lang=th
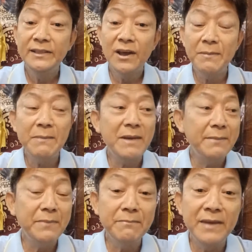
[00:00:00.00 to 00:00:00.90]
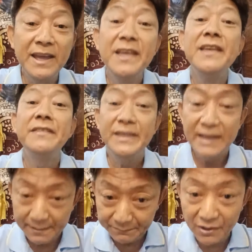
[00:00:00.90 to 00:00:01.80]
ทอผ้าไหมเป็นไหมส
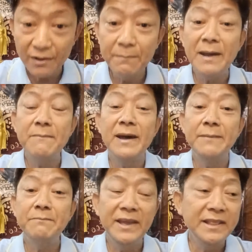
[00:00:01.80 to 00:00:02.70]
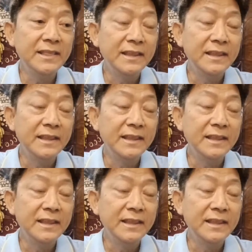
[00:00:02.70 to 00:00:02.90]
ยามทอผ้าไหมเป็น